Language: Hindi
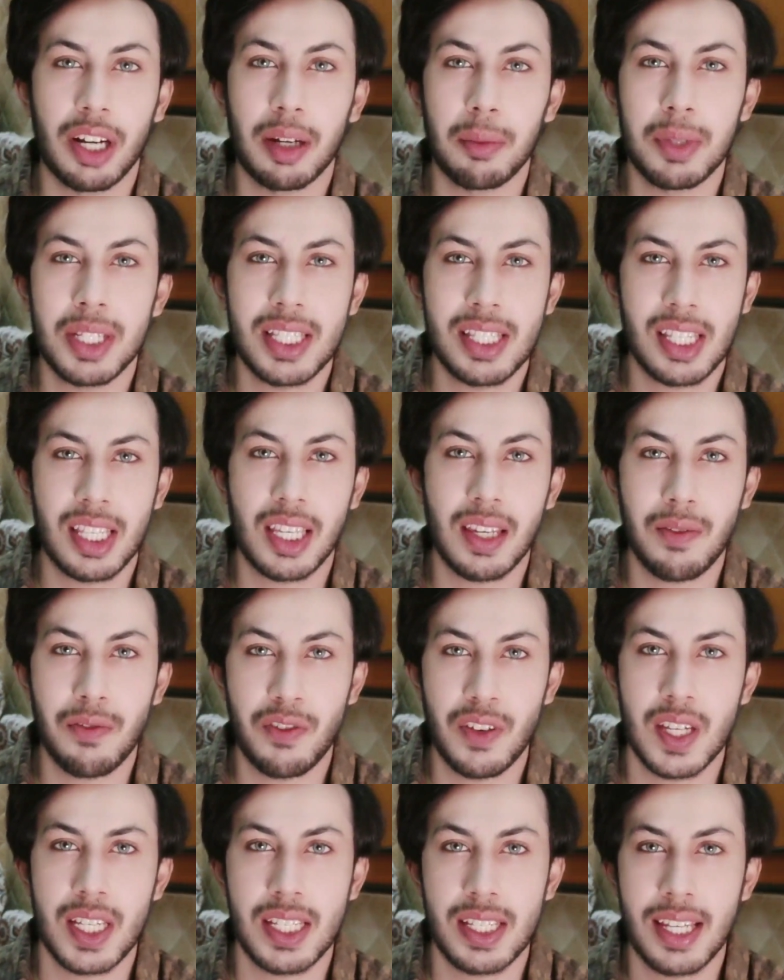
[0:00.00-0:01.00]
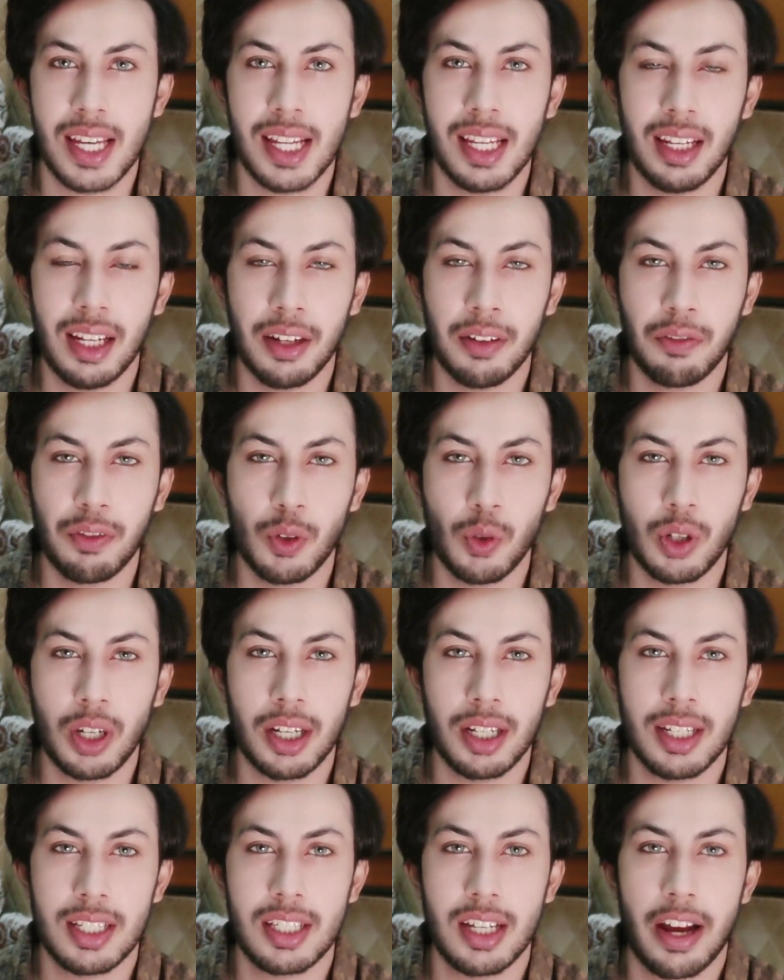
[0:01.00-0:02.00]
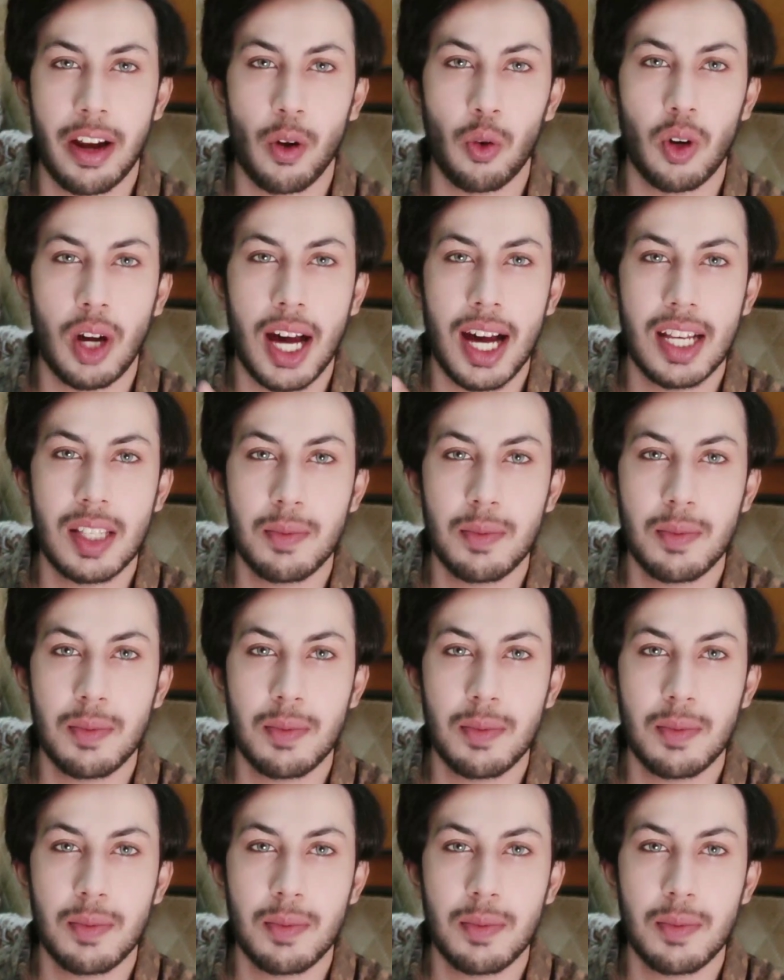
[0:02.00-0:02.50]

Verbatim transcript: वाइटामिन सी फेसियल रिव्यू करने जा रहा हूं